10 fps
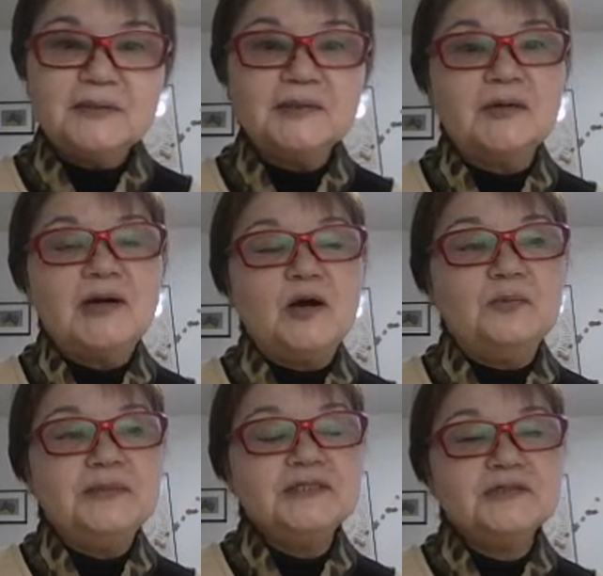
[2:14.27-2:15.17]
または
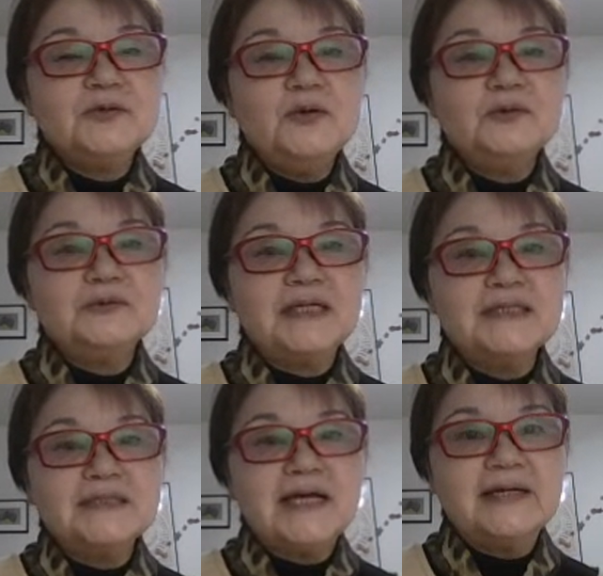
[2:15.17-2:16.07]
お水をく
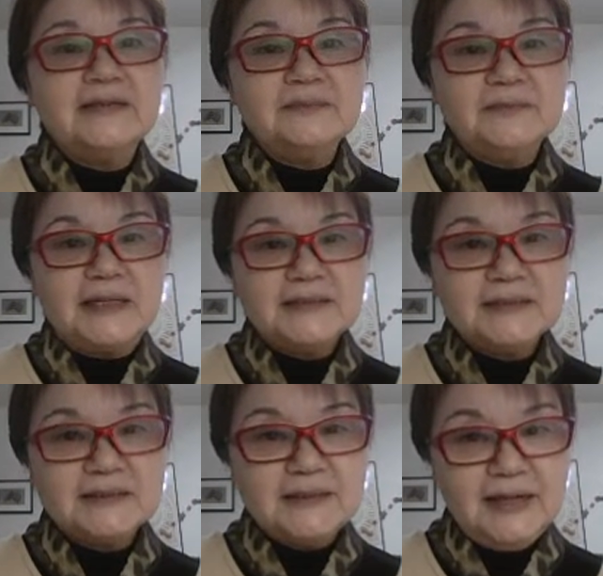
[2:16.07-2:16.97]
ださいま
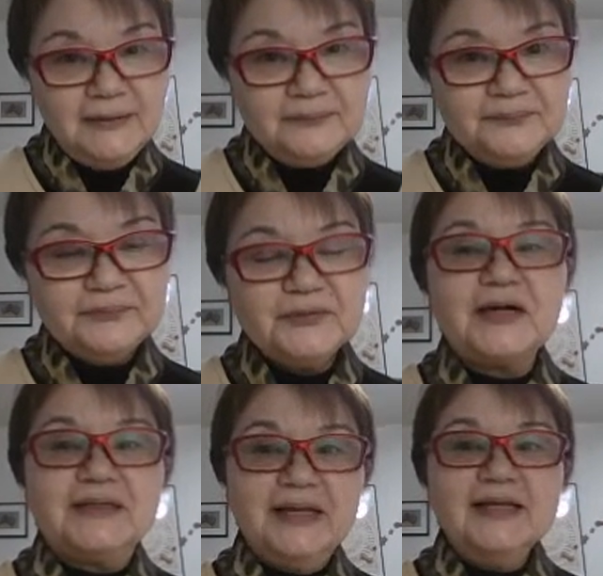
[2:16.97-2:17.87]
すかと
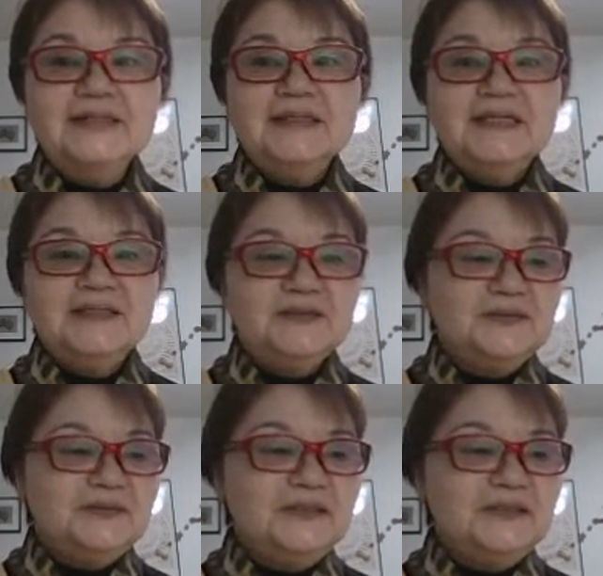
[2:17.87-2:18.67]
かね、いう